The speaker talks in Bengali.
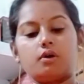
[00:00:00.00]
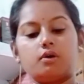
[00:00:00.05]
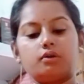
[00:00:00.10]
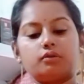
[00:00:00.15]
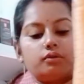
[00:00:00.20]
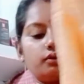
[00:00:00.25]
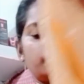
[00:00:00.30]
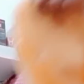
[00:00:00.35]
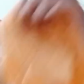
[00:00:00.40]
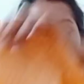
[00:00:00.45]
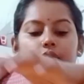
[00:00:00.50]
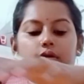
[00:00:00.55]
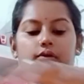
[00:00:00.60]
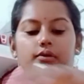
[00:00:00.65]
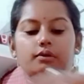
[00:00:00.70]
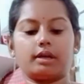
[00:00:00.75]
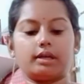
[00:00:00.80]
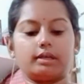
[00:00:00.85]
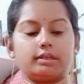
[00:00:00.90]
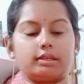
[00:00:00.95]
তো হলো
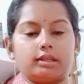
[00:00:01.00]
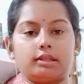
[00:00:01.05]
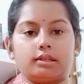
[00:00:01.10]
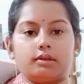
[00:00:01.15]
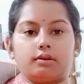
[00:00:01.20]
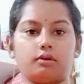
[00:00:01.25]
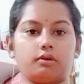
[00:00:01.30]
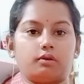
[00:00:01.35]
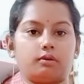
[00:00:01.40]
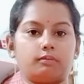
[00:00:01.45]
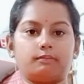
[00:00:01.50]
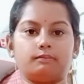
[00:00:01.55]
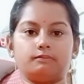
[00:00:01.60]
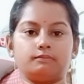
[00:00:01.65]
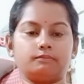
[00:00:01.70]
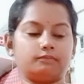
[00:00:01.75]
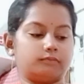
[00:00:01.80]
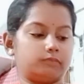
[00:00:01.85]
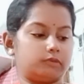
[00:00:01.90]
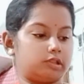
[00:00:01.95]
এইটা দিল
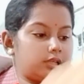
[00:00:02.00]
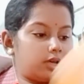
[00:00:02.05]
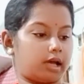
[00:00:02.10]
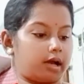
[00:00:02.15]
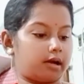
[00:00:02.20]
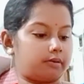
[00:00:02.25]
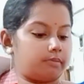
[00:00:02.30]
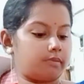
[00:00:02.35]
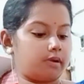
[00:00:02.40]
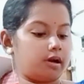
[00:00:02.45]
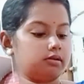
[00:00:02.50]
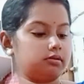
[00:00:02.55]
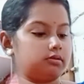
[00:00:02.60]
ঠাকমা